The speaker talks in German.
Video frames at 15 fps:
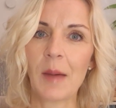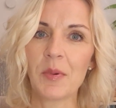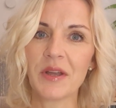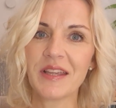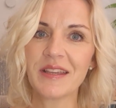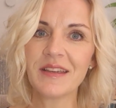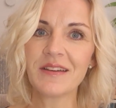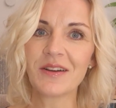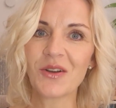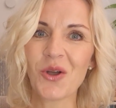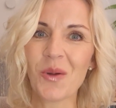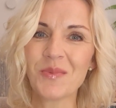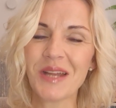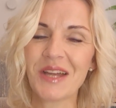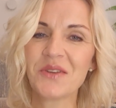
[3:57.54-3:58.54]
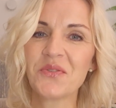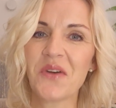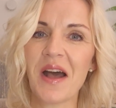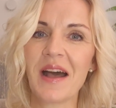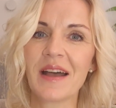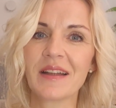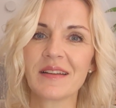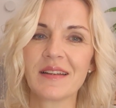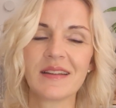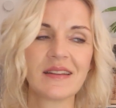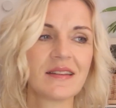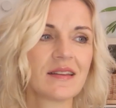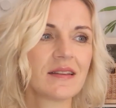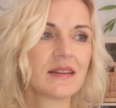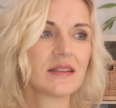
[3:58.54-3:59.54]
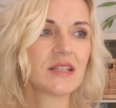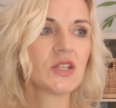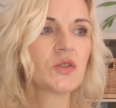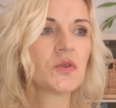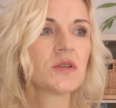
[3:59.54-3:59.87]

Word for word: Aber hier kommt einfach die